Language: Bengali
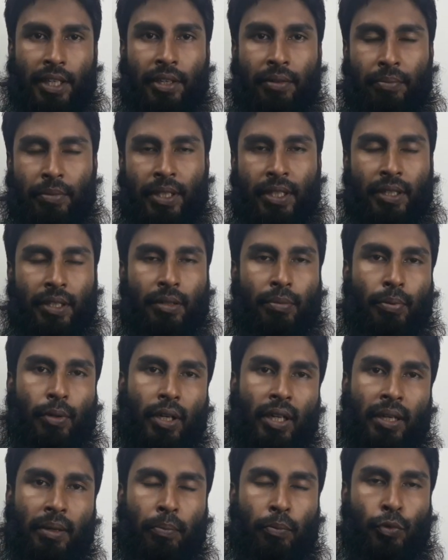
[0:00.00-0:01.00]
ইনব্রিং এর
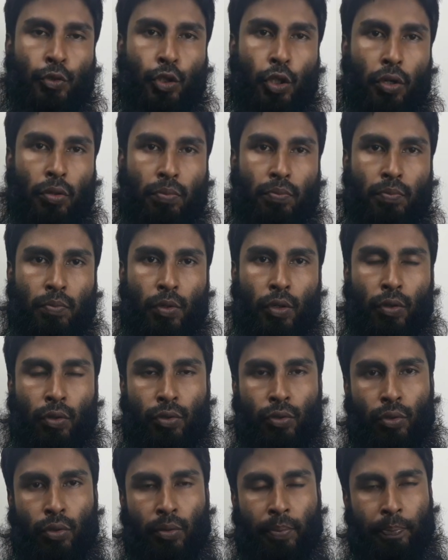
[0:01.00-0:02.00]
ফলে
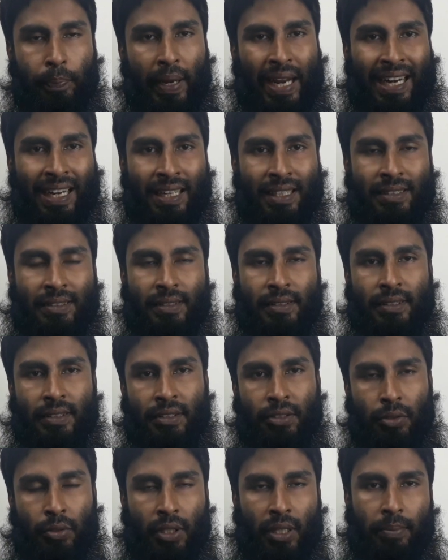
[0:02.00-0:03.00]
জন্মগত
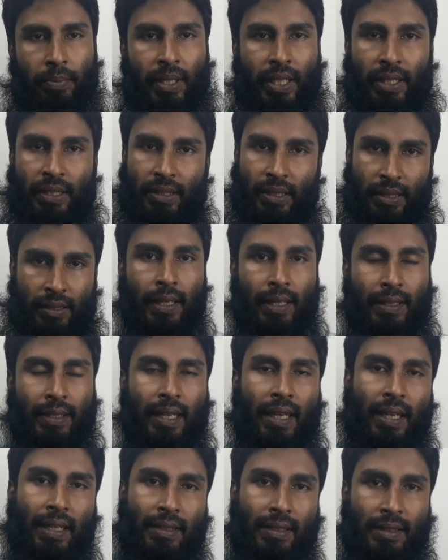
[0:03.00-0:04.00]
প্যারালাইসিসের সংখ্যা বেড়ে যায়
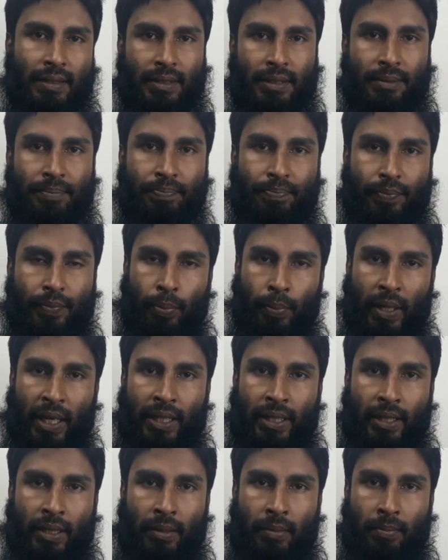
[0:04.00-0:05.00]
দেখা যায় যে
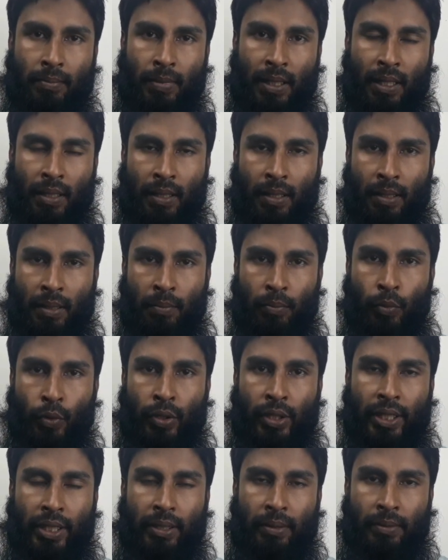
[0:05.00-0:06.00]
প্রাণীর বা
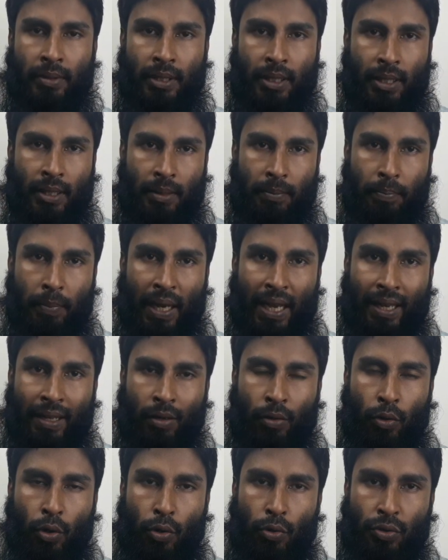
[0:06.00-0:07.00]
মুরগির
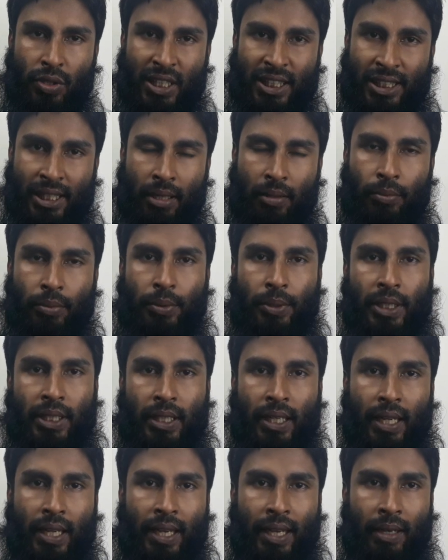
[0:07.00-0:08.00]
পায়ের গরমটা স্বাভাবিক
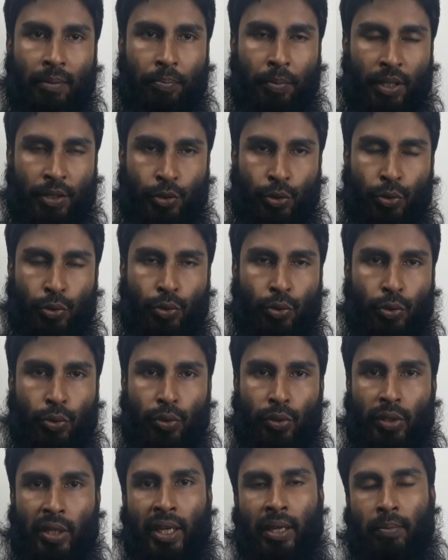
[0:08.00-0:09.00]
না এক পা ছোট
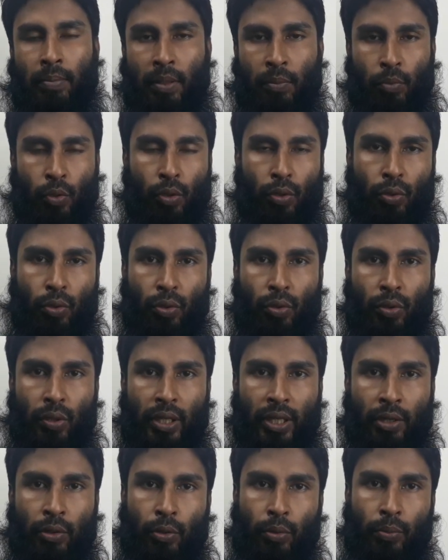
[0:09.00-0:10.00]
এক পা বড়
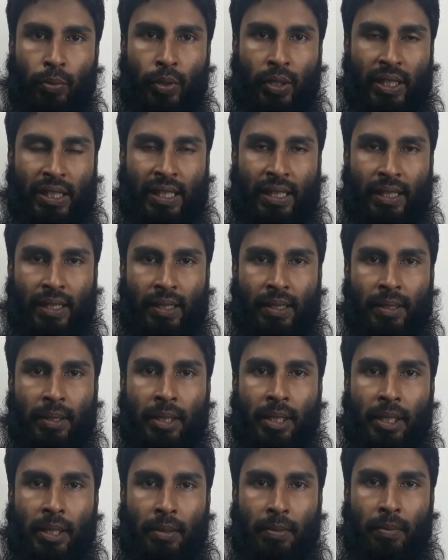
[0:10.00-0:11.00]
এরকম হয়ে থাকে
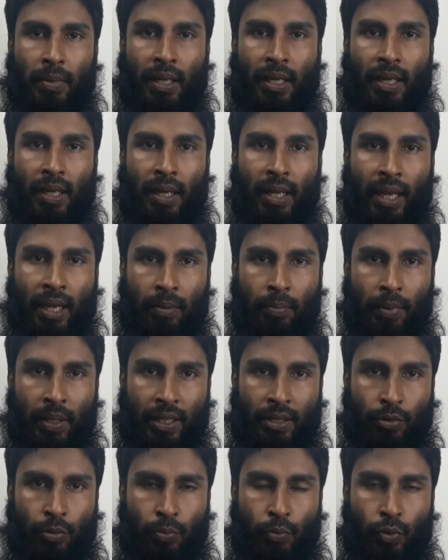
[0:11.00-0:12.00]
বা এক পা একটু